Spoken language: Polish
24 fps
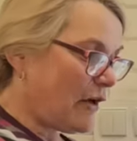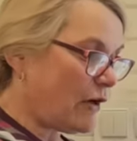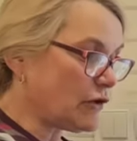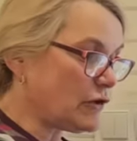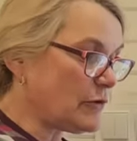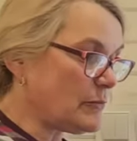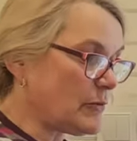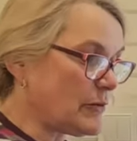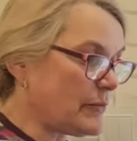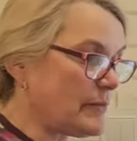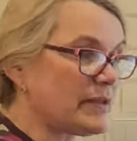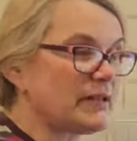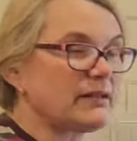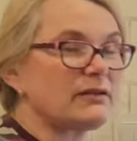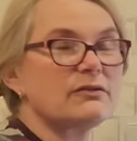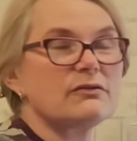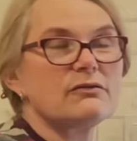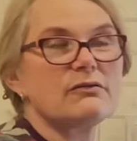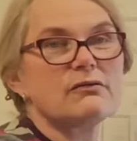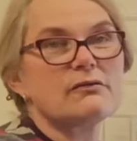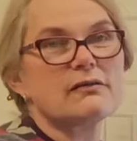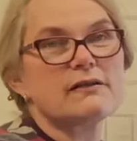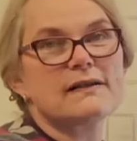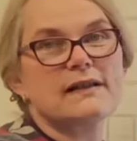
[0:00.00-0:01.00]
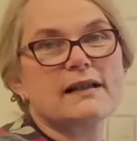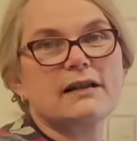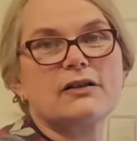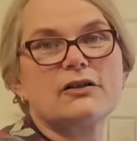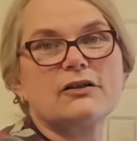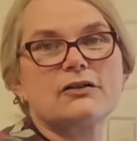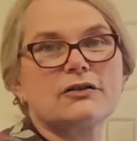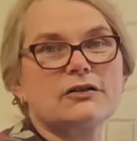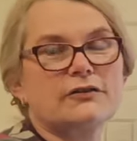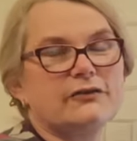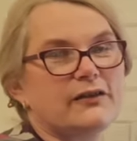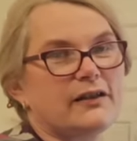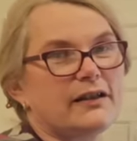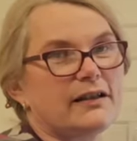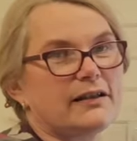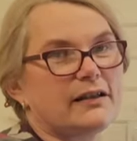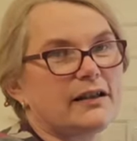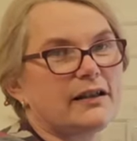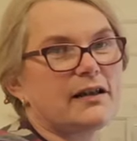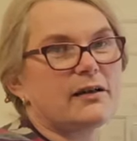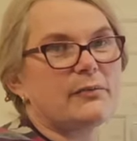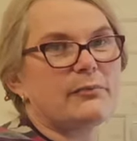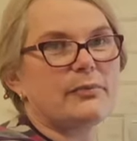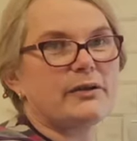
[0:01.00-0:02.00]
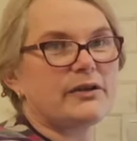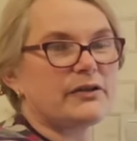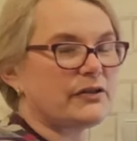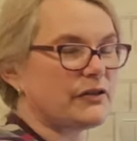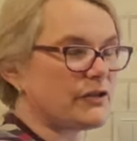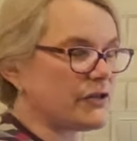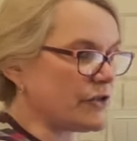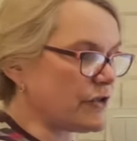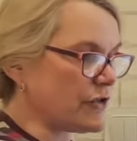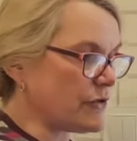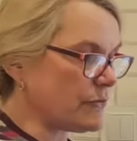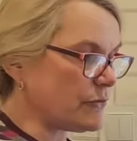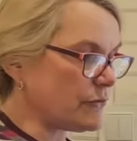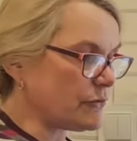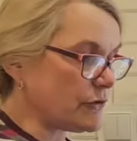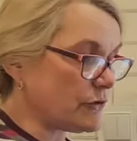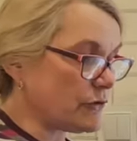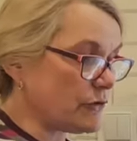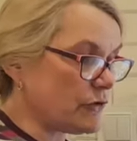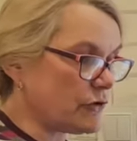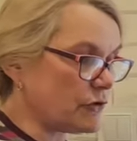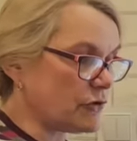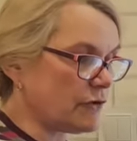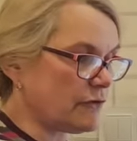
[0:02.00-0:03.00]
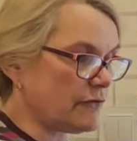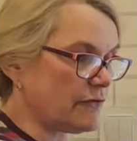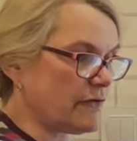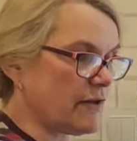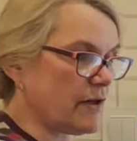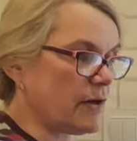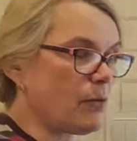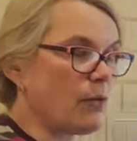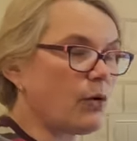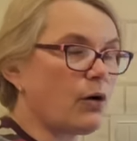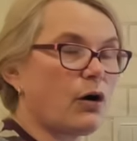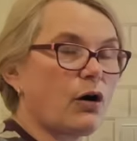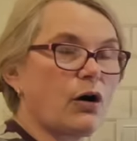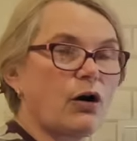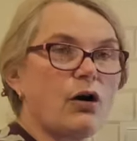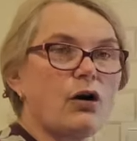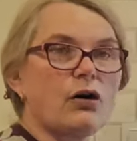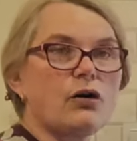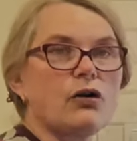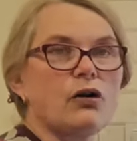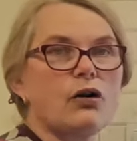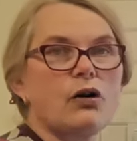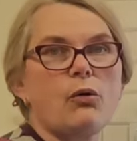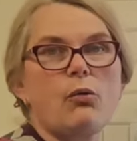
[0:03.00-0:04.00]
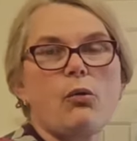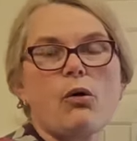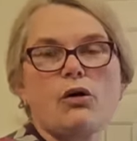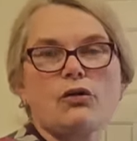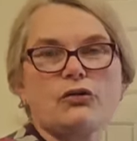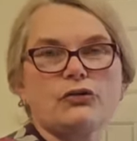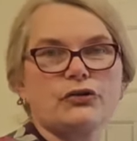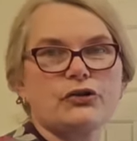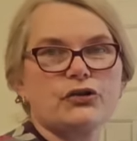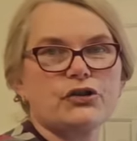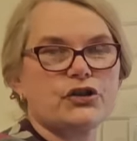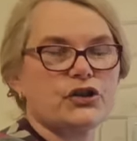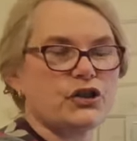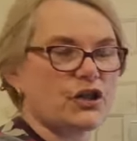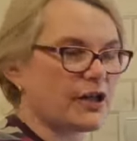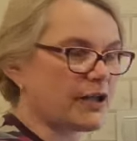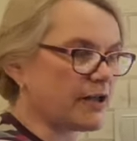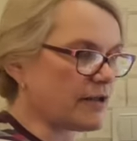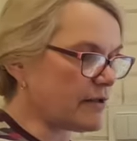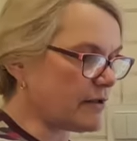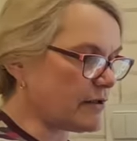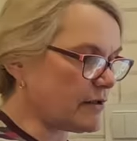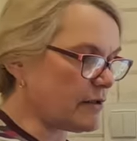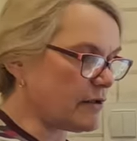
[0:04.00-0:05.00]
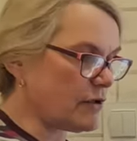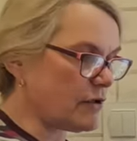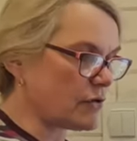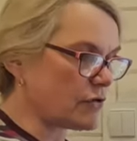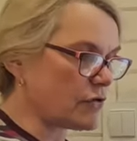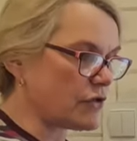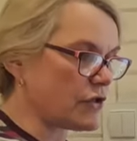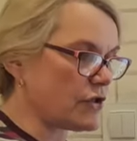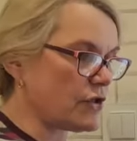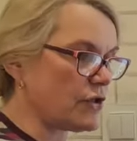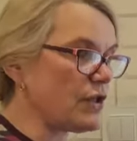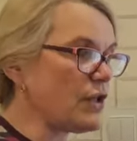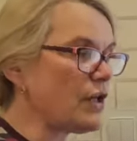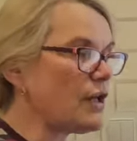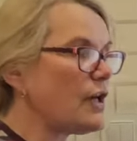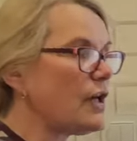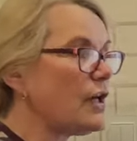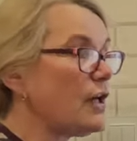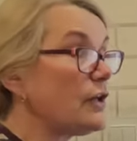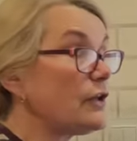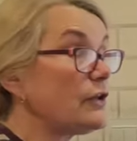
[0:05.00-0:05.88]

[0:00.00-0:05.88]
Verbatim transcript: Od momentu zagotowania będzie się to gotowało około 3 godzin.